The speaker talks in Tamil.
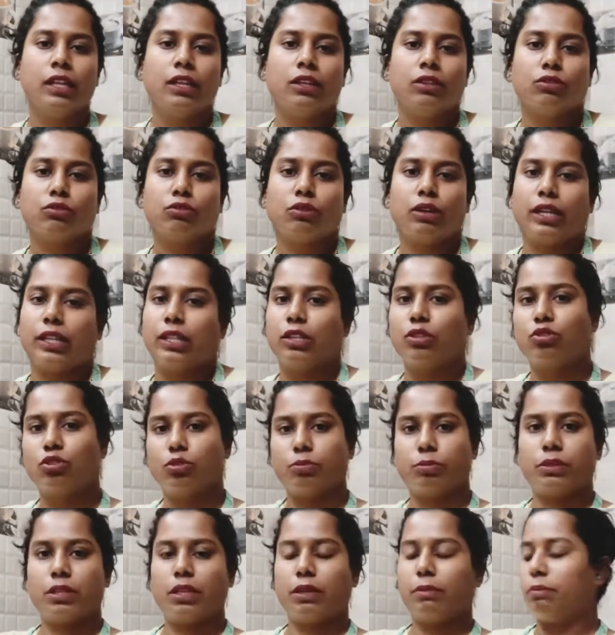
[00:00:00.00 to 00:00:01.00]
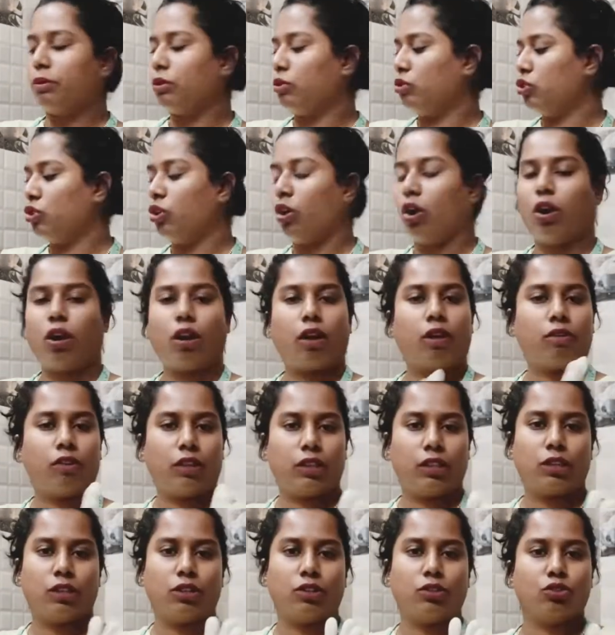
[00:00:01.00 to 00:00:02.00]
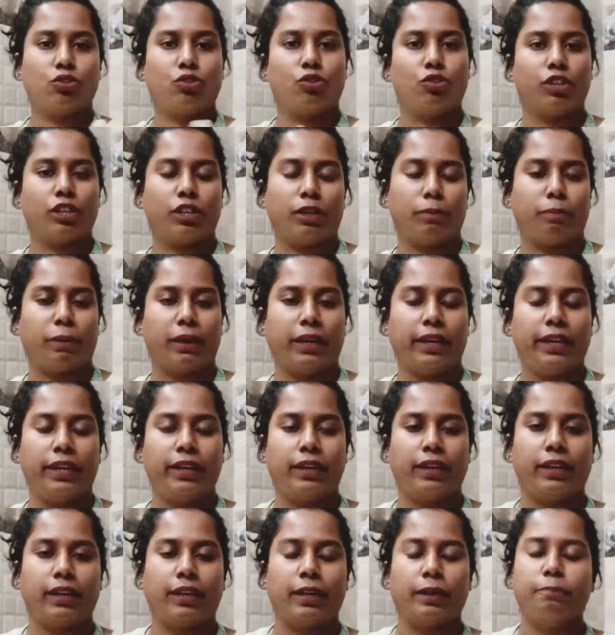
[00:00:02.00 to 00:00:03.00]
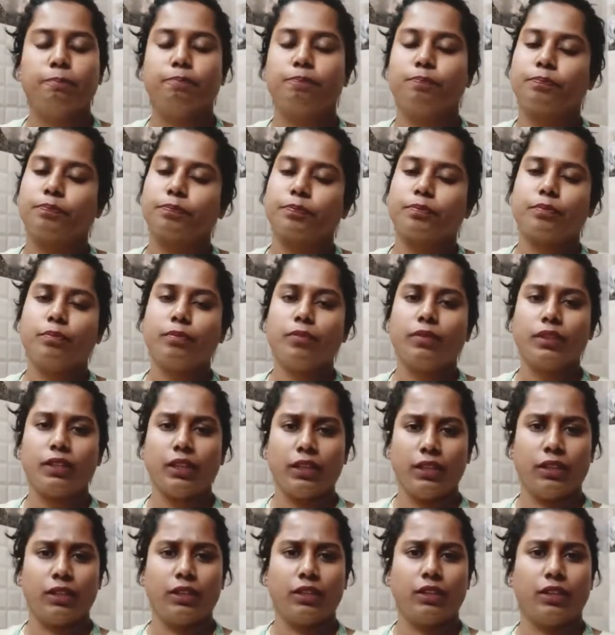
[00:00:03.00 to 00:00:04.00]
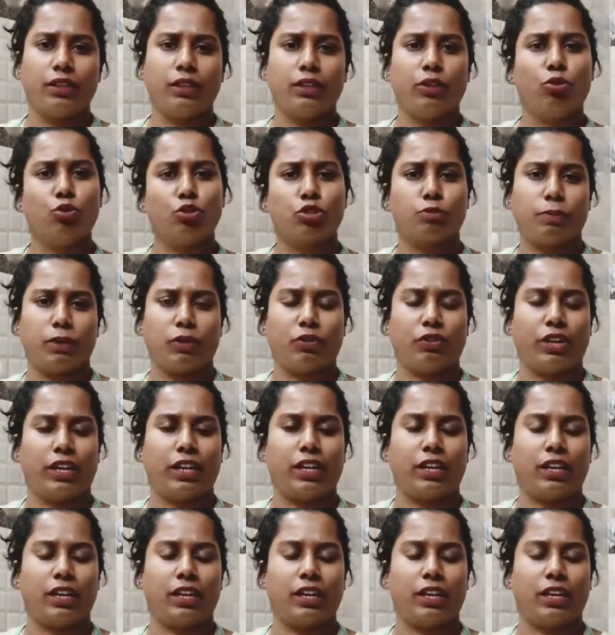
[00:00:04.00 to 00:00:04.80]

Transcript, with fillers: ஸோ அந்த சோப்ஸ் தான் இப்போ கொஞ்சம் ஆர்டர் வந்திருக்குன்னு சொல்லிட்டு நான் பண்ணிட்டு இருக்கேன் இது யூஸ் பண்ணவங்க எல்லாம்